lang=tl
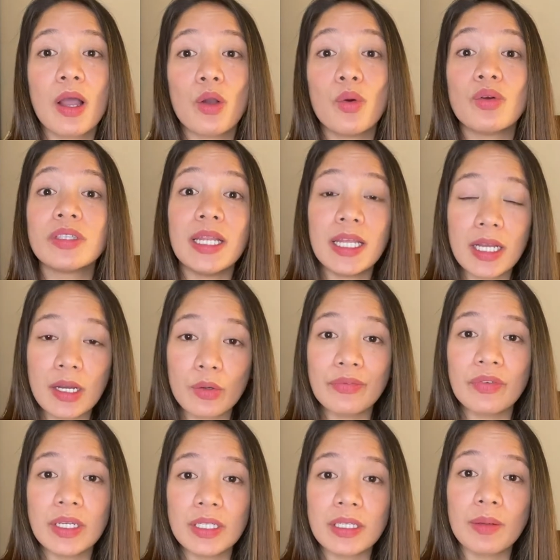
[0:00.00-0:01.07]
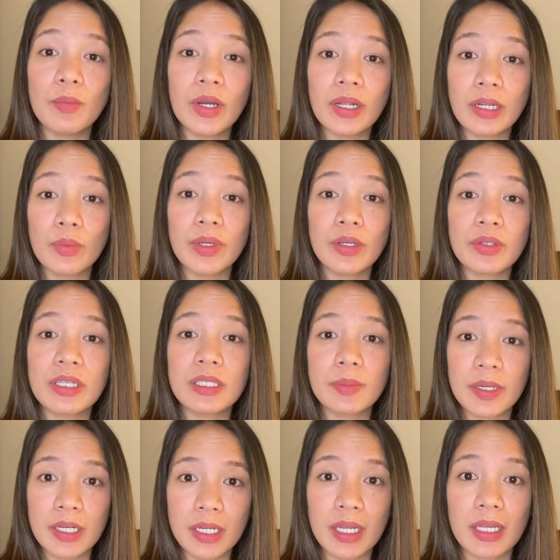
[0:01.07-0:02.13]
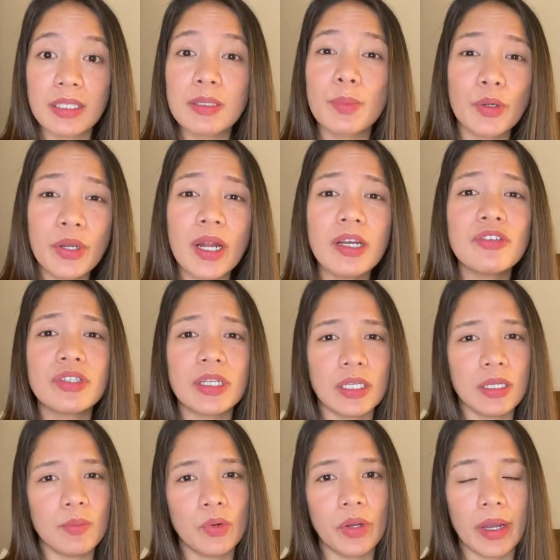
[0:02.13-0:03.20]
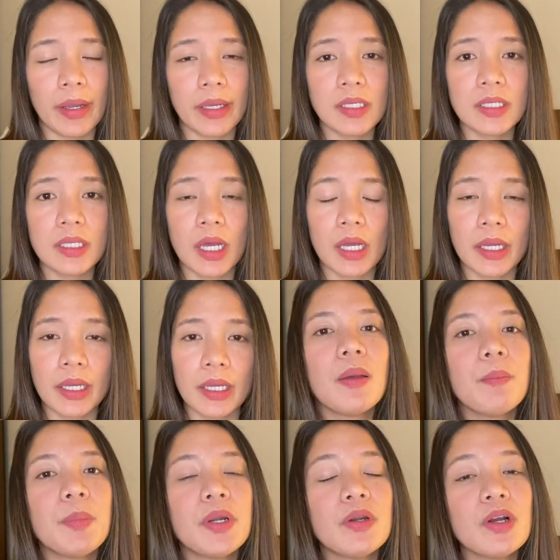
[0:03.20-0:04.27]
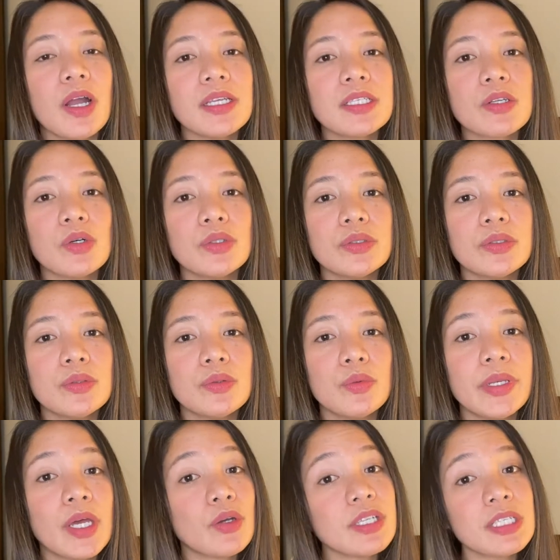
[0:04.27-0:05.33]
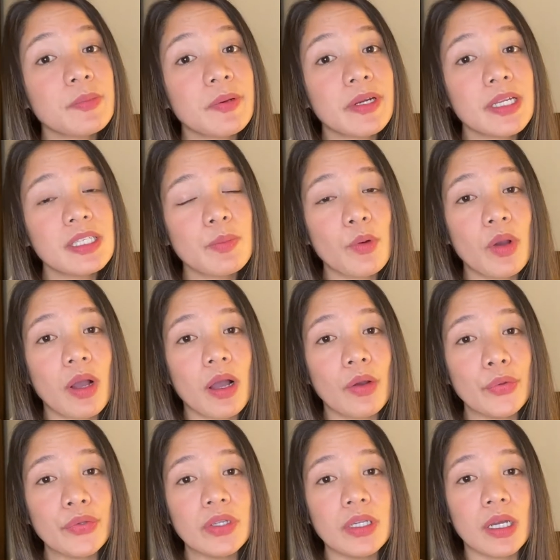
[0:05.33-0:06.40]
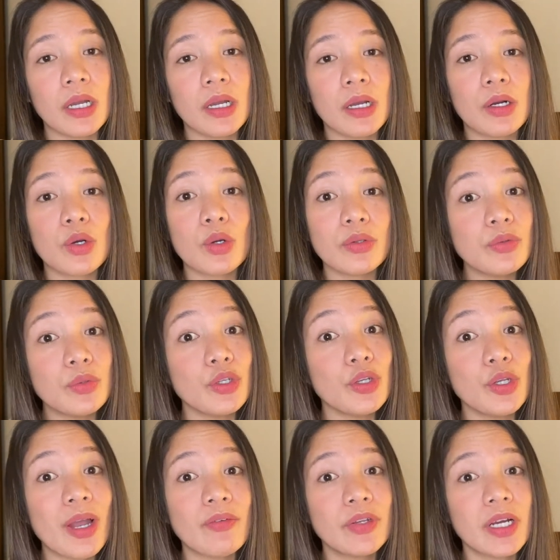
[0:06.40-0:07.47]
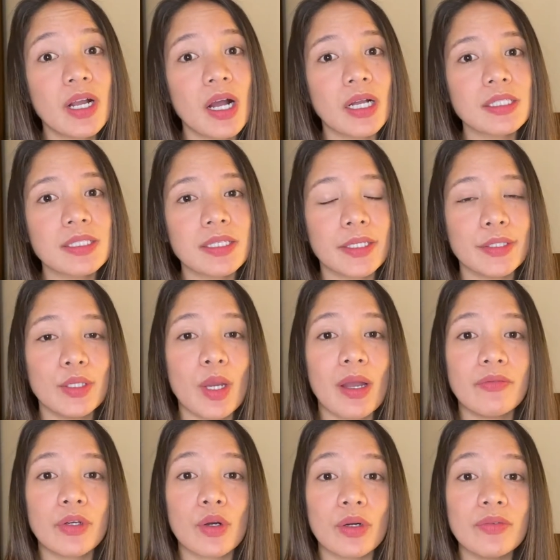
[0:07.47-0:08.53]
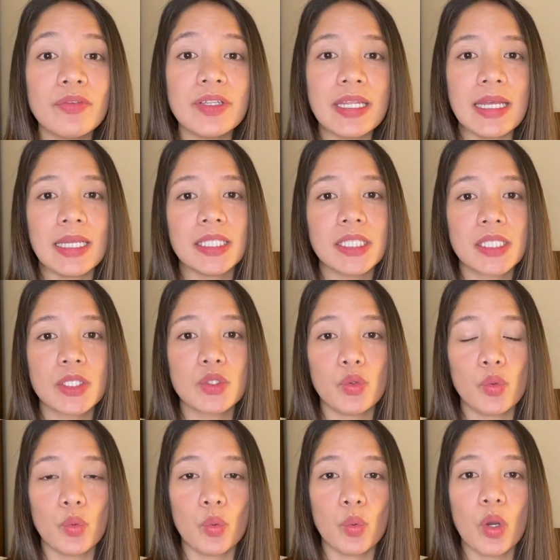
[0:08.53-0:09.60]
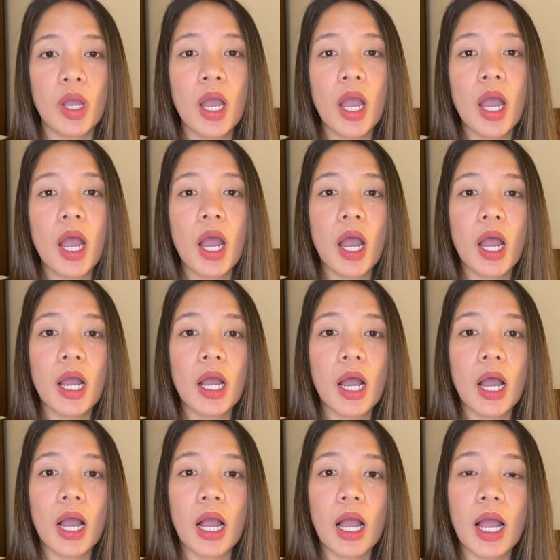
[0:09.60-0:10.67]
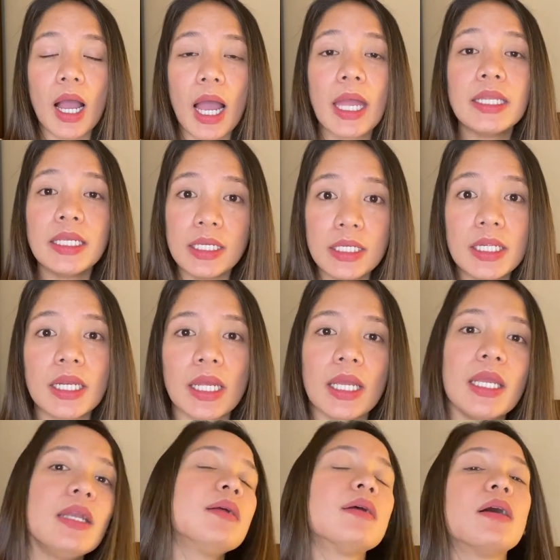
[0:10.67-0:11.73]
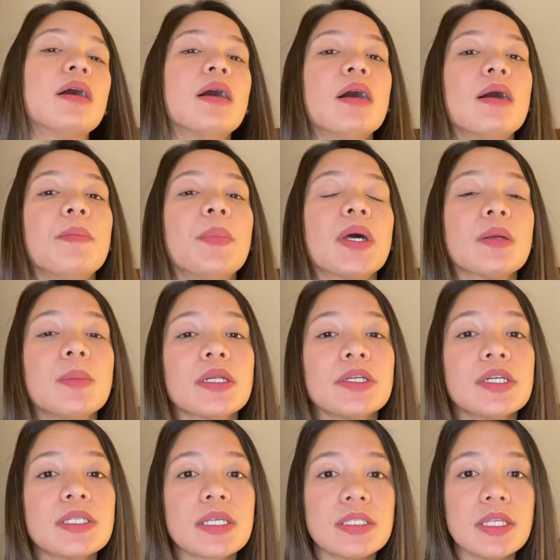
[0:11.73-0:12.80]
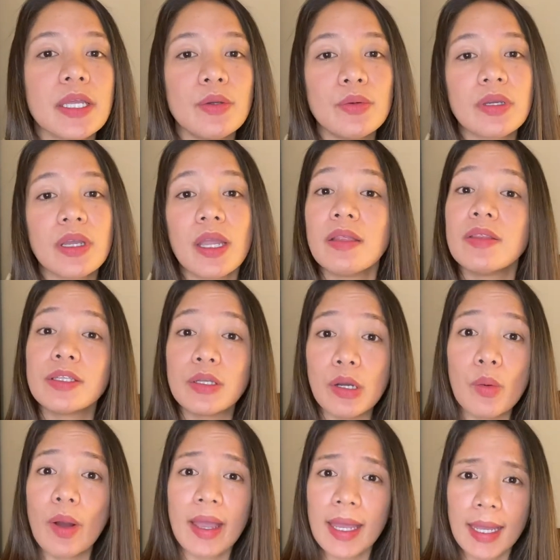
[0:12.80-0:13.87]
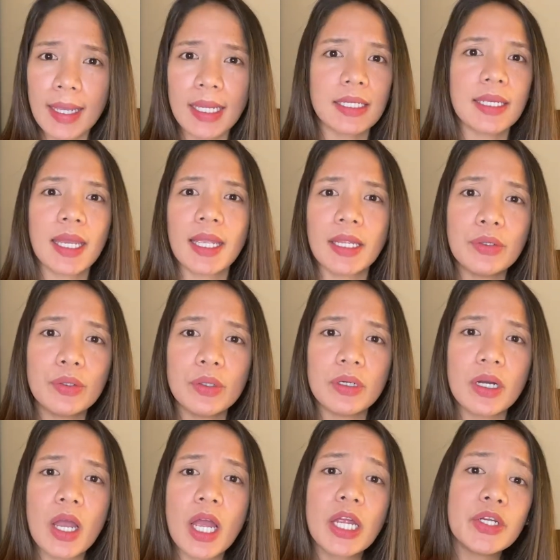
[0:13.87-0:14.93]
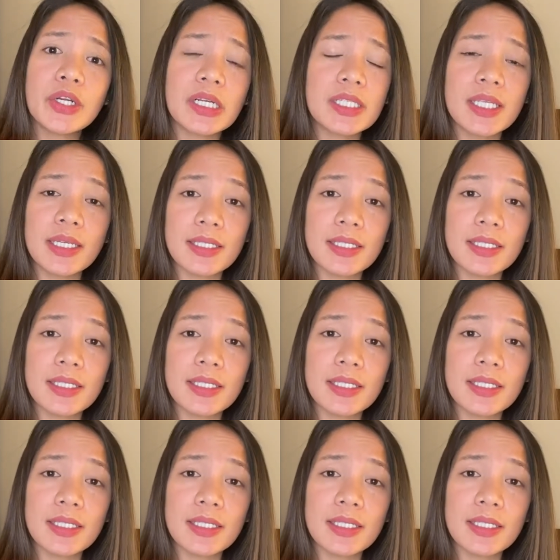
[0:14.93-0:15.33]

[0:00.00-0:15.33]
kung dili ka confident ka mo nga without experience pero naa jud na nimo guys kay pero guys kung without experience pug ka niya you have the guts and you have the confidence to anhi dire para mag-nurse ka sa UK, then go ahead. Kaya nga no, nursing